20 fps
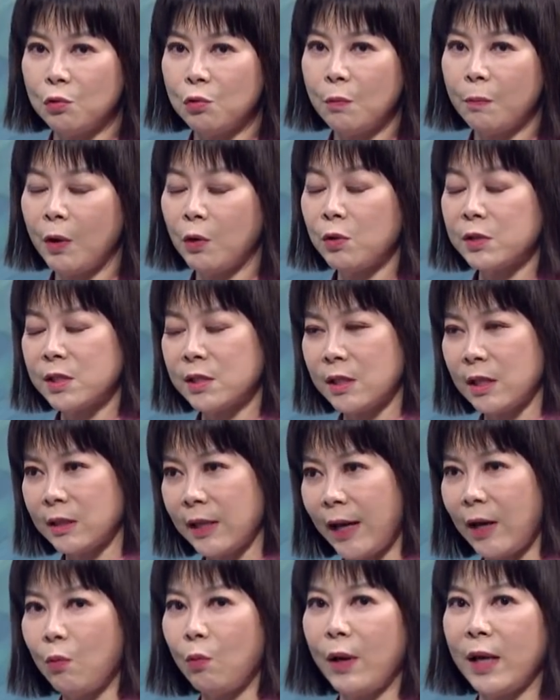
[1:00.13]
因为包括现在
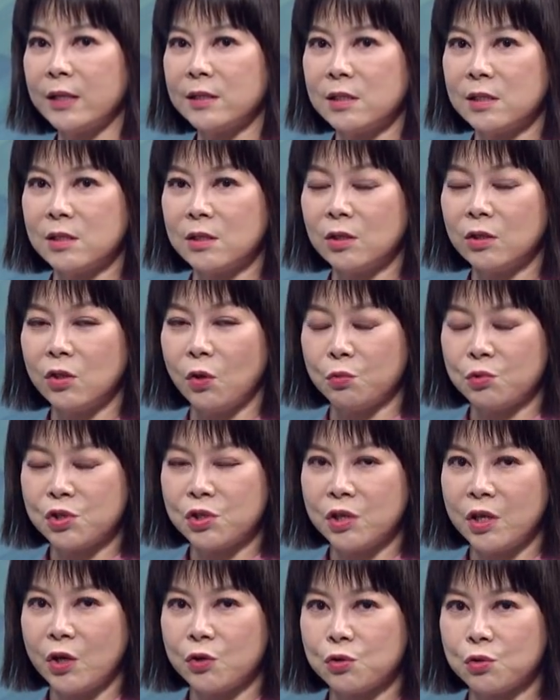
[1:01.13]
台湾其实有
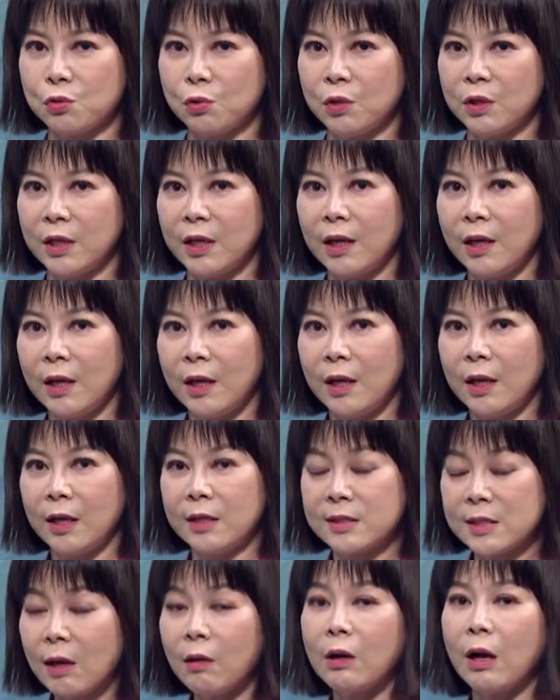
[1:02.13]
志也说了，
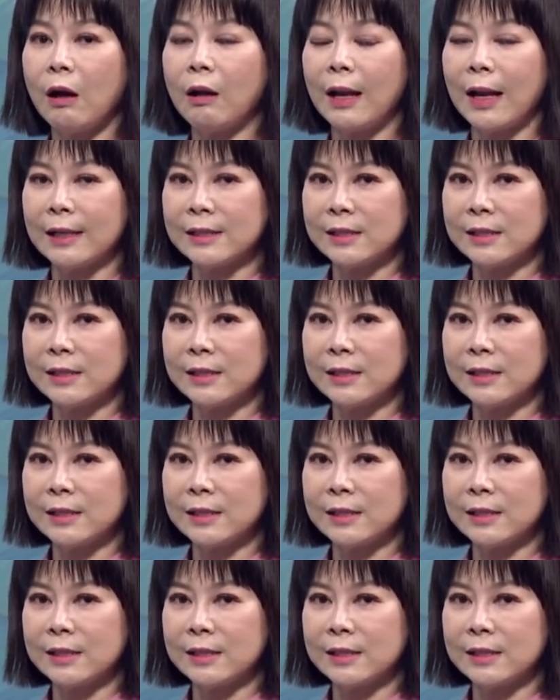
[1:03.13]
很糟糕